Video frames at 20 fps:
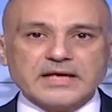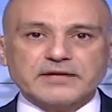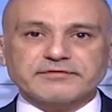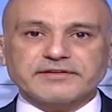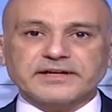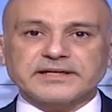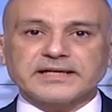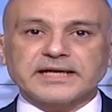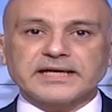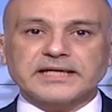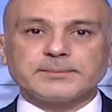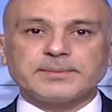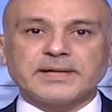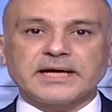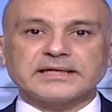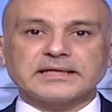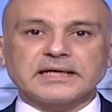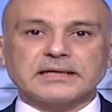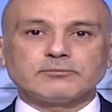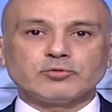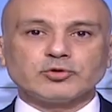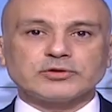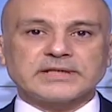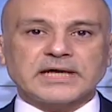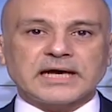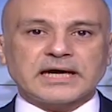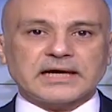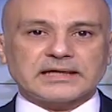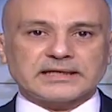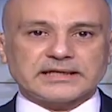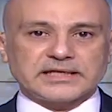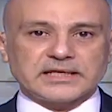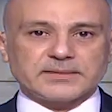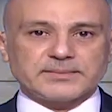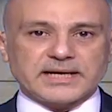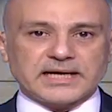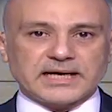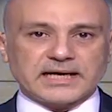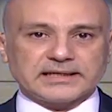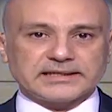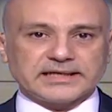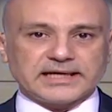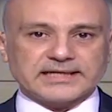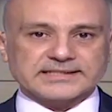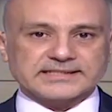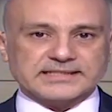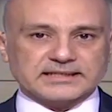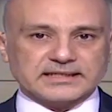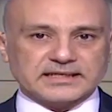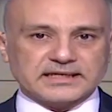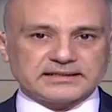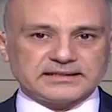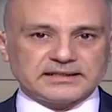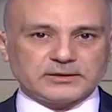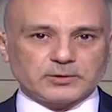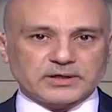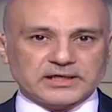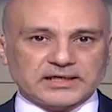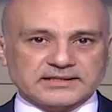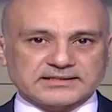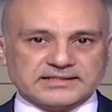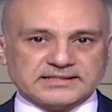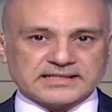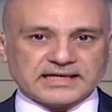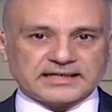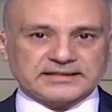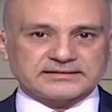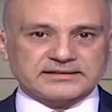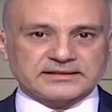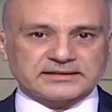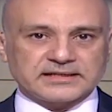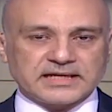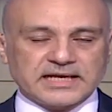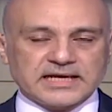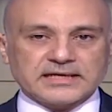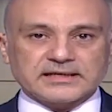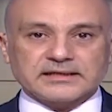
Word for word: فالنائبان المدعى عليهما علي حسن خليل وغازي زعيتر